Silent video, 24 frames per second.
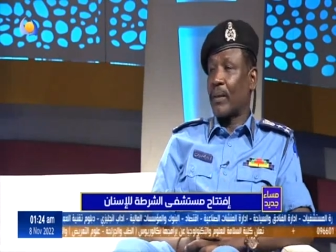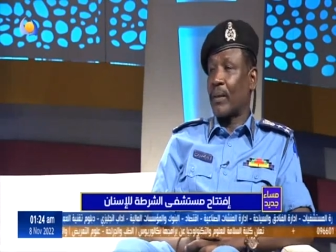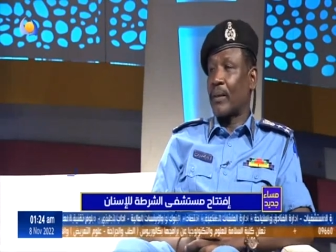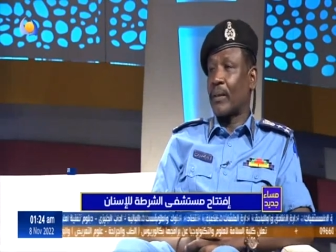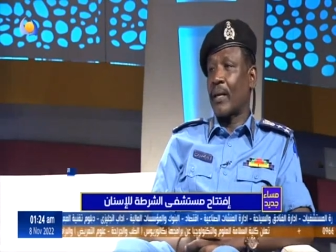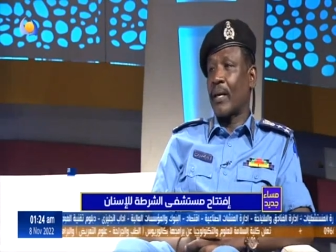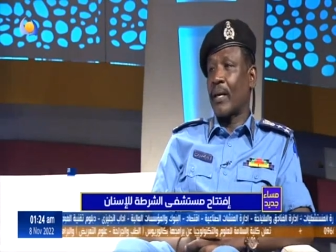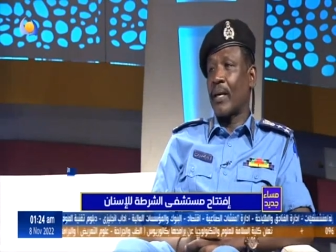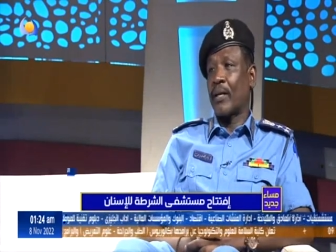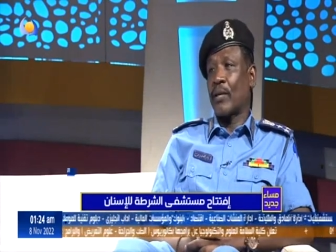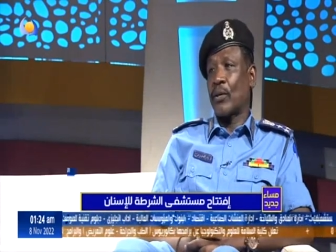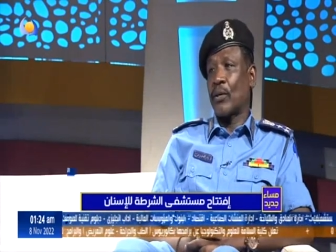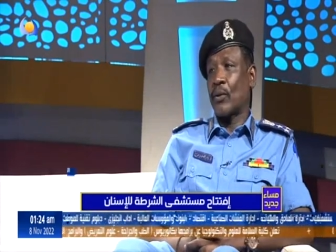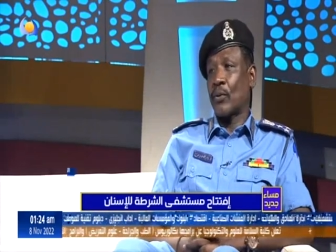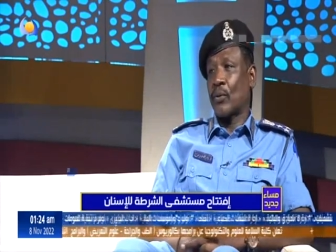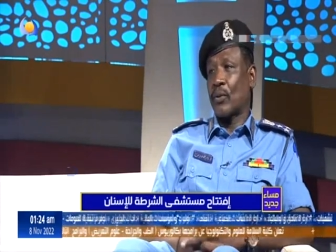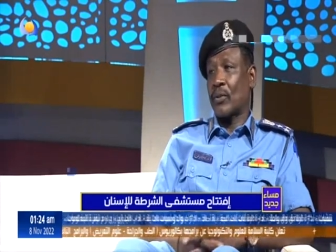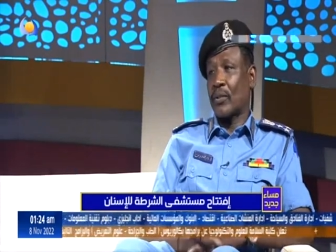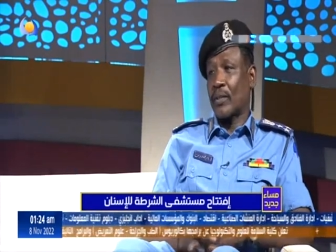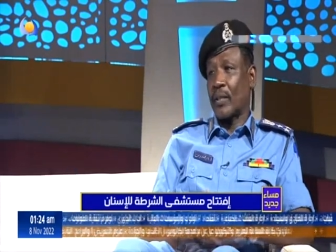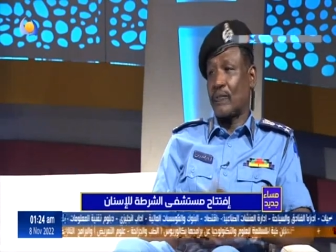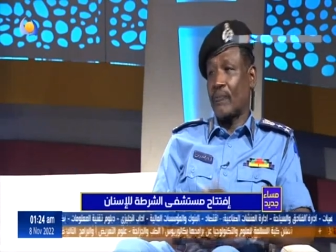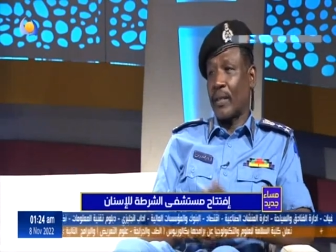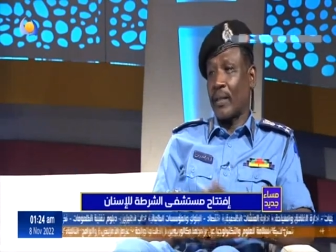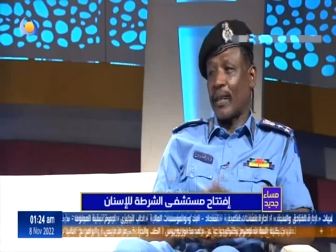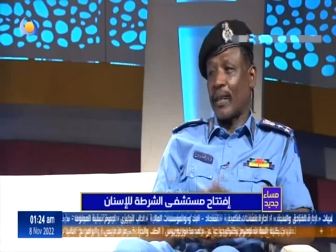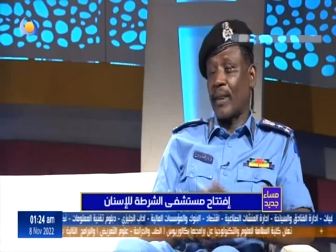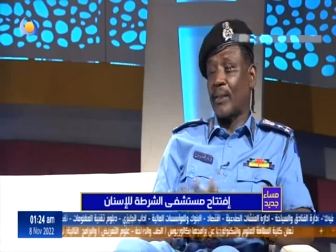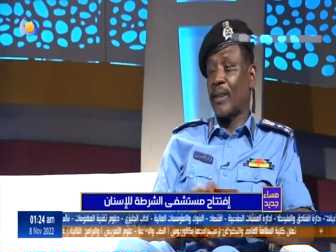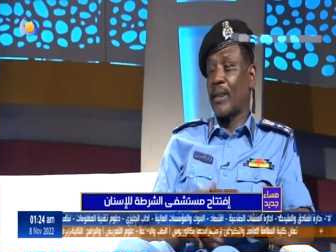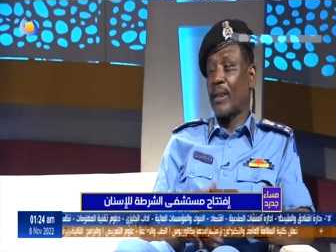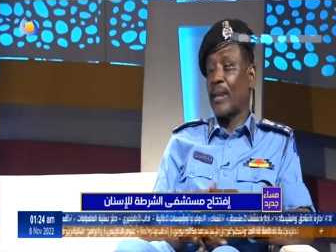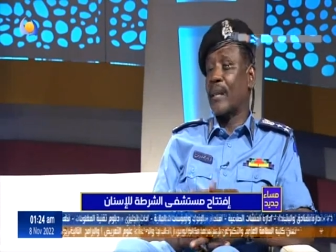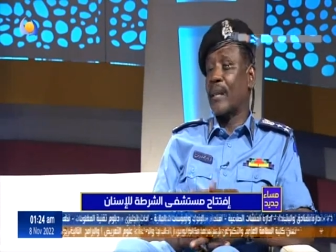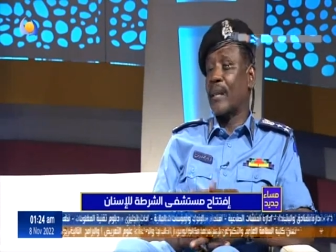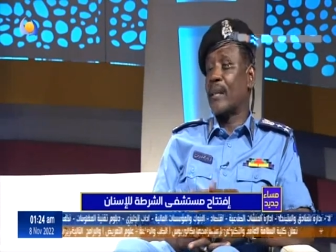الرياح يعني
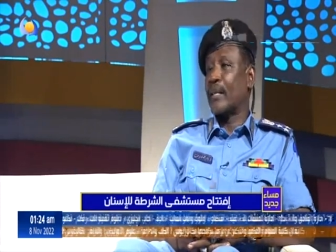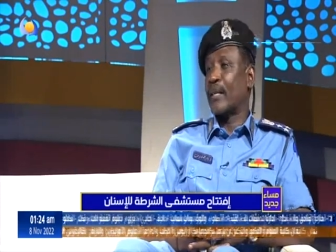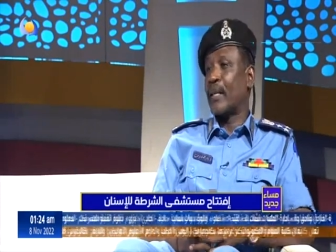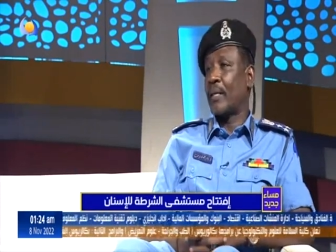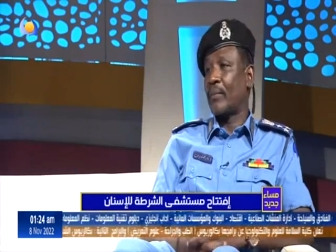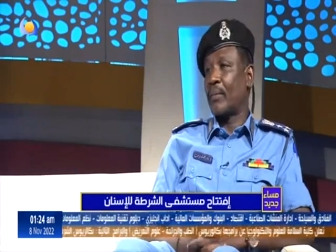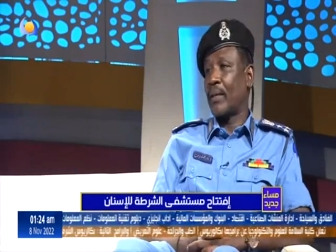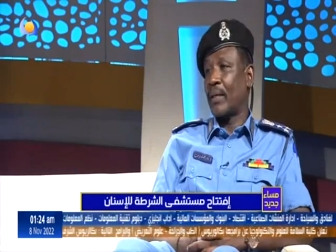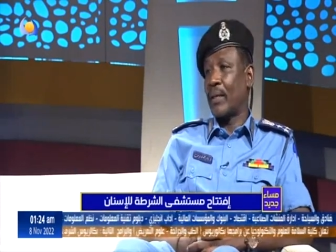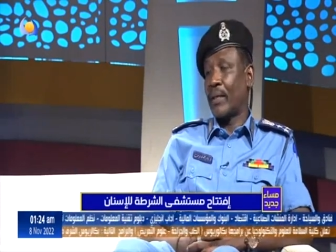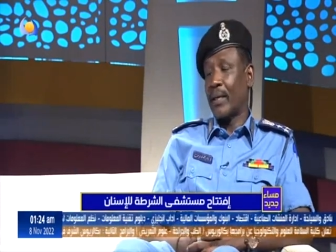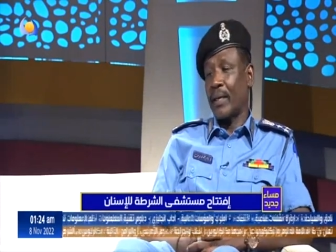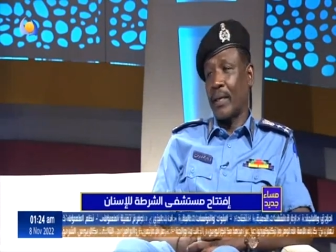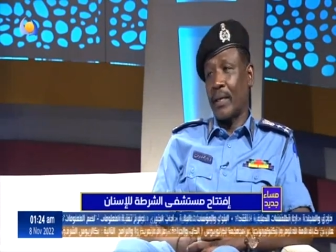آه، نازل آه، آه،